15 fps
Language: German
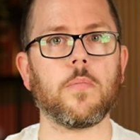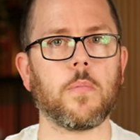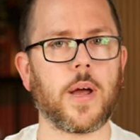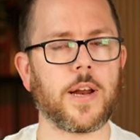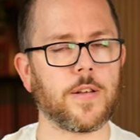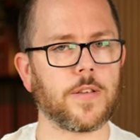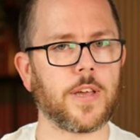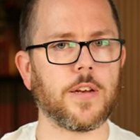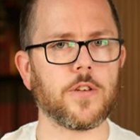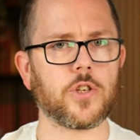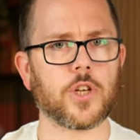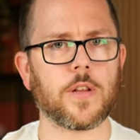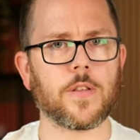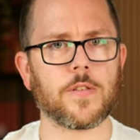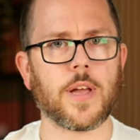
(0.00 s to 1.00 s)
meines
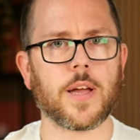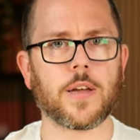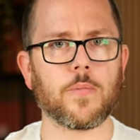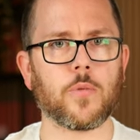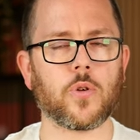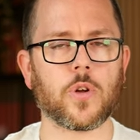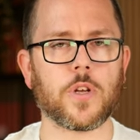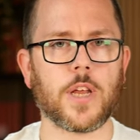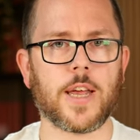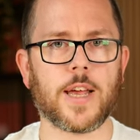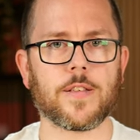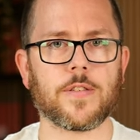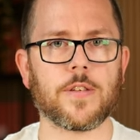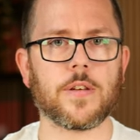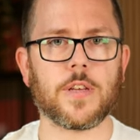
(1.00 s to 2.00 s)
Kenntnisstands nach immer noch die
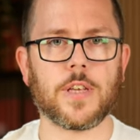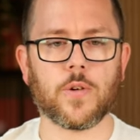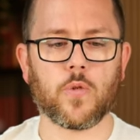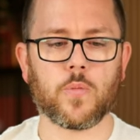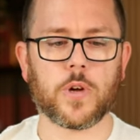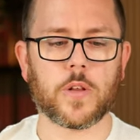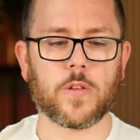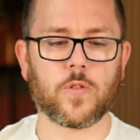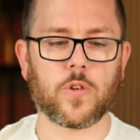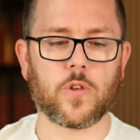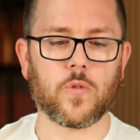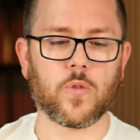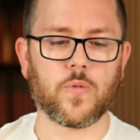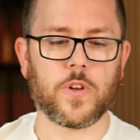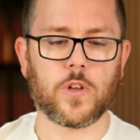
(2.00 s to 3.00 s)
erste, die HomeKit
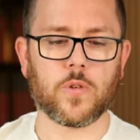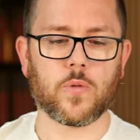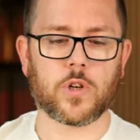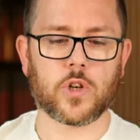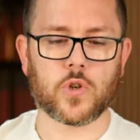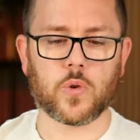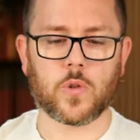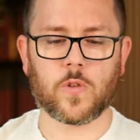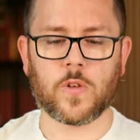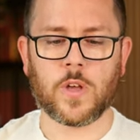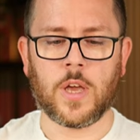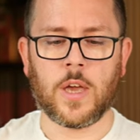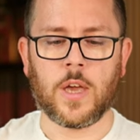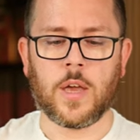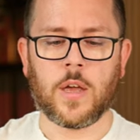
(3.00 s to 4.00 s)
Secure Video unterstützt.
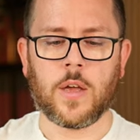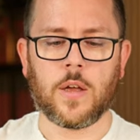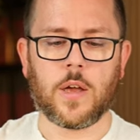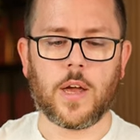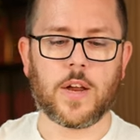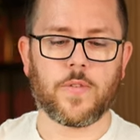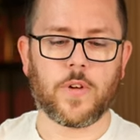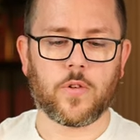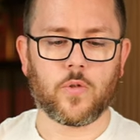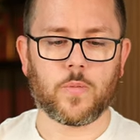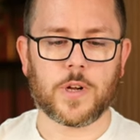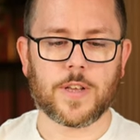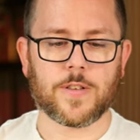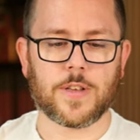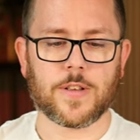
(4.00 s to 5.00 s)
Einfach nur
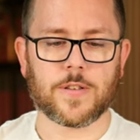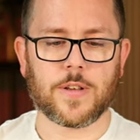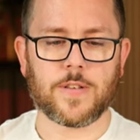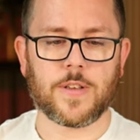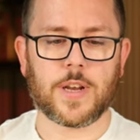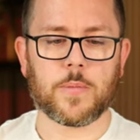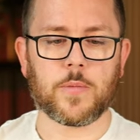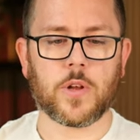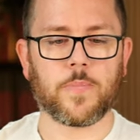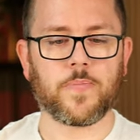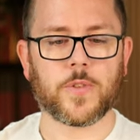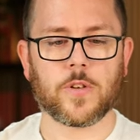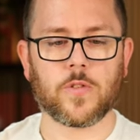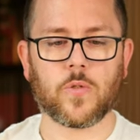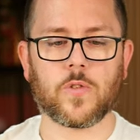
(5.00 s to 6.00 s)
mal, dass ihr das gesehen habt.
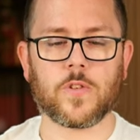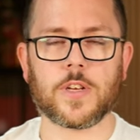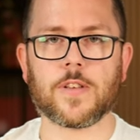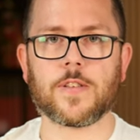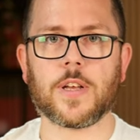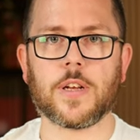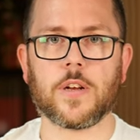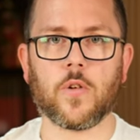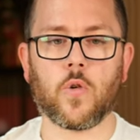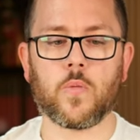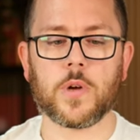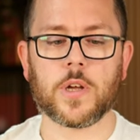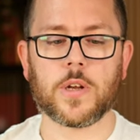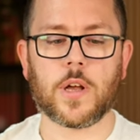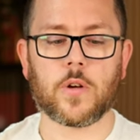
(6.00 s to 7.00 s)
So sieht das dann in
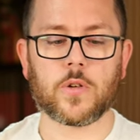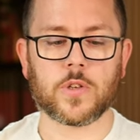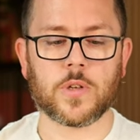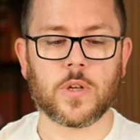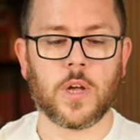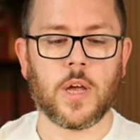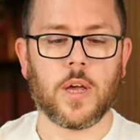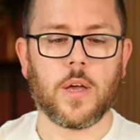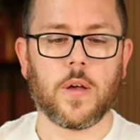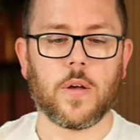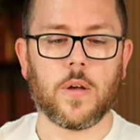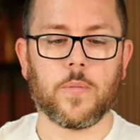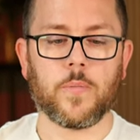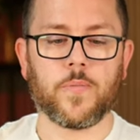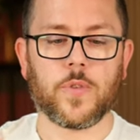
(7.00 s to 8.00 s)
HomeKit aus.
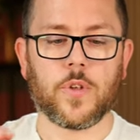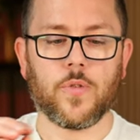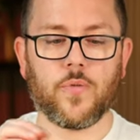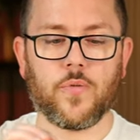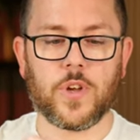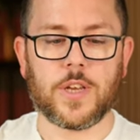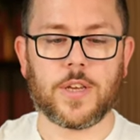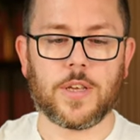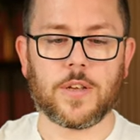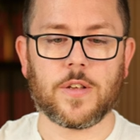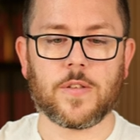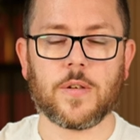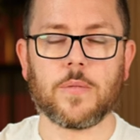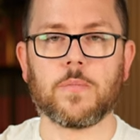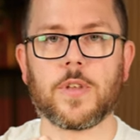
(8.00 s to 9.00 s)
Ähm, wichtig
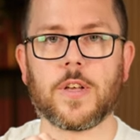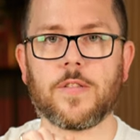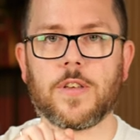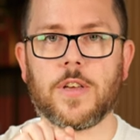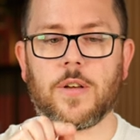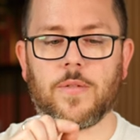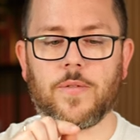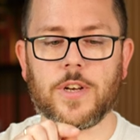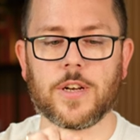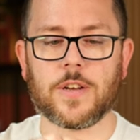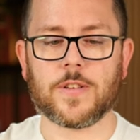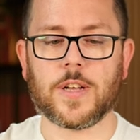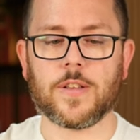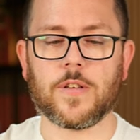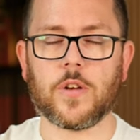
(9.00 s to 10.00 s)
ist, dass ihr, wenn ihr
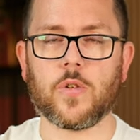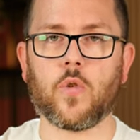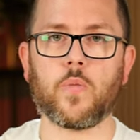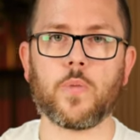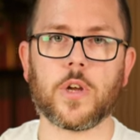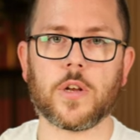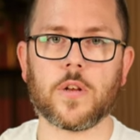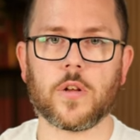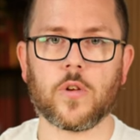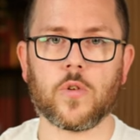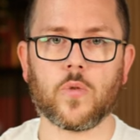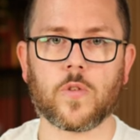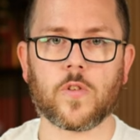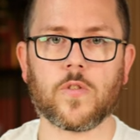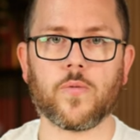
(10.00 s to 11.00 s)
das Ganze in HomeKit
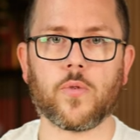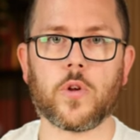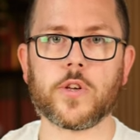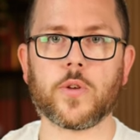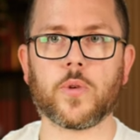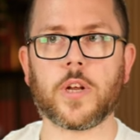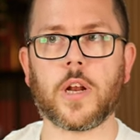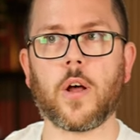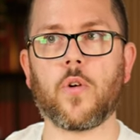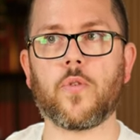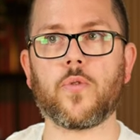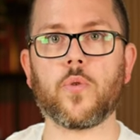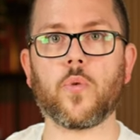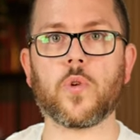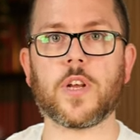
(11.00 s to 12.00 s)
nutzen wollt und dann auch
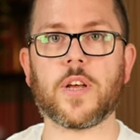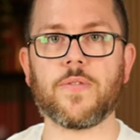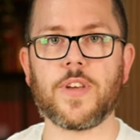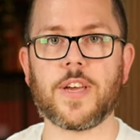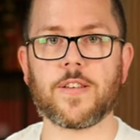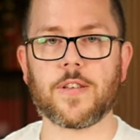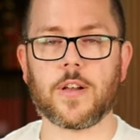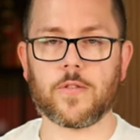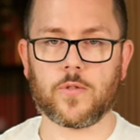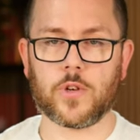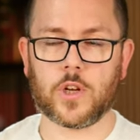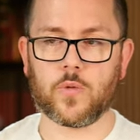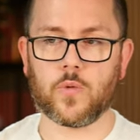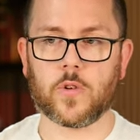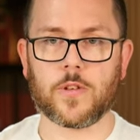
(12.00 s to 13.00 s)
von unterwegs, also
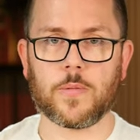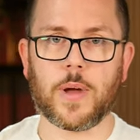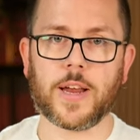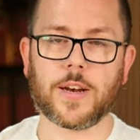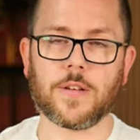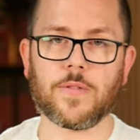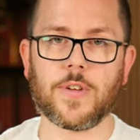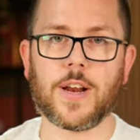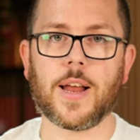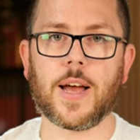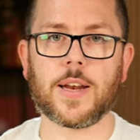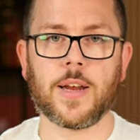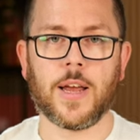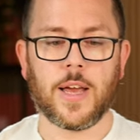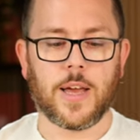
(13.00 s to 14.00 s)
nicht nur aus dem eigenen
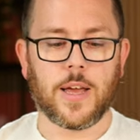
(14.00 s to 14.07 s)
WLAN,